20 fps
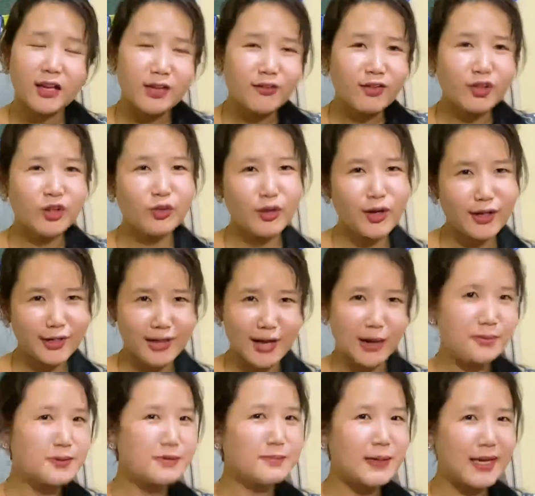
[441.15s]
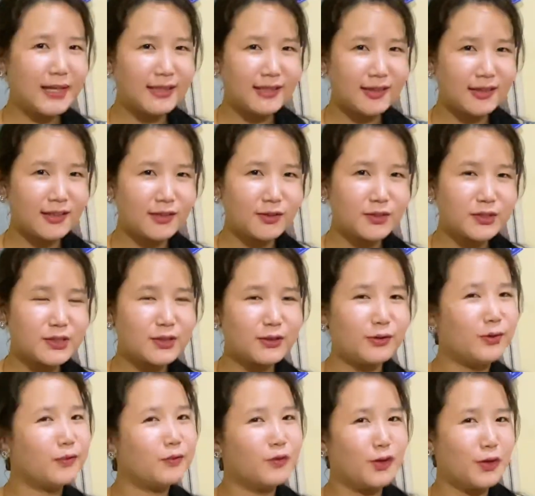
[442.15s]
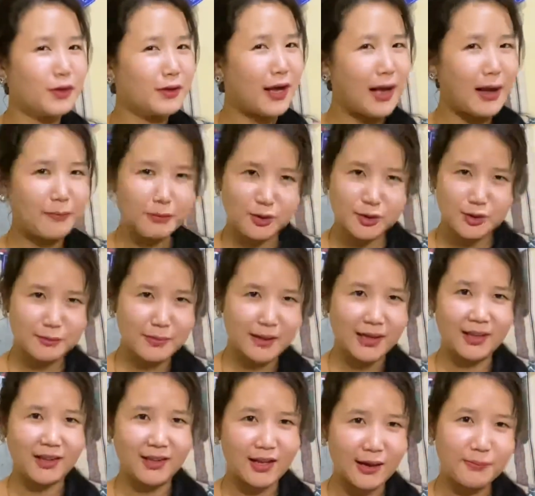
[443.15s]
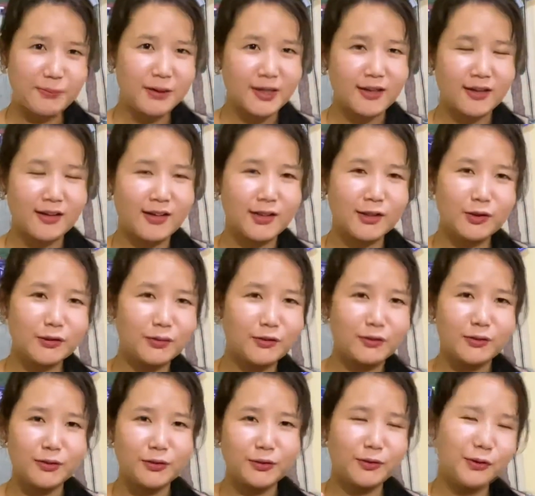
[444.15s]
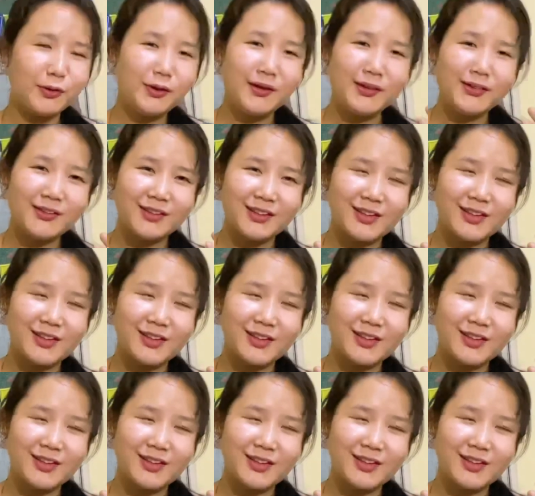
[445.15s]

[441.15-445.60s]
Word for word: इवन तो अगर आप स्माइल करते हो किसी को वो आपको स्माइल ना भी करे तो डोंट